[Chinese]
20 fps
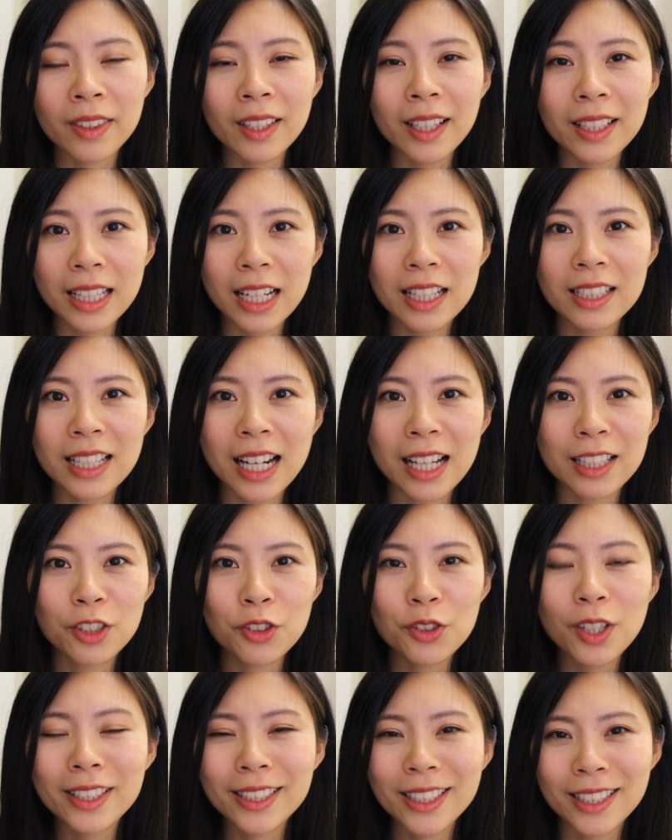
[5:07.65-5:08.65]
那当然，
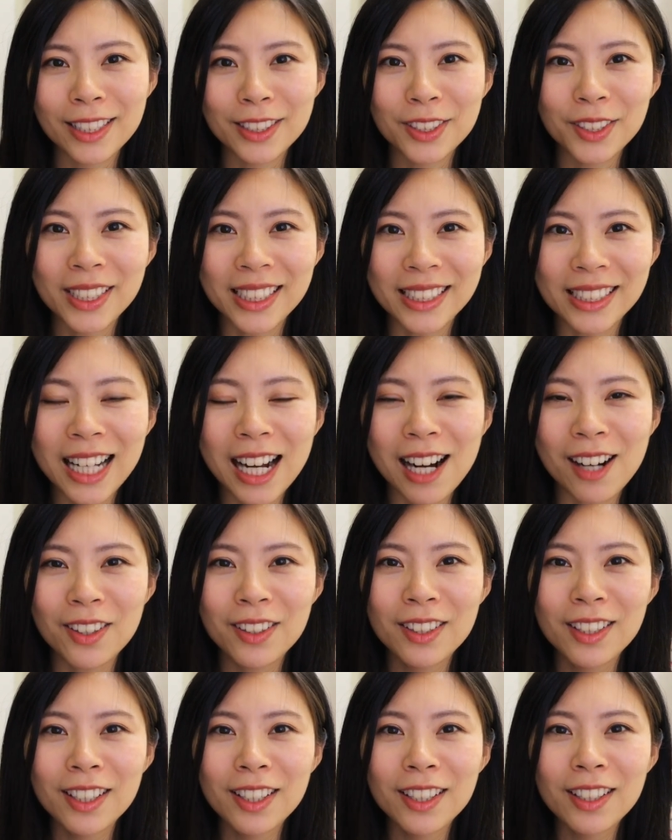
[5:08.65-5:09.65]
赚钱的时候很好。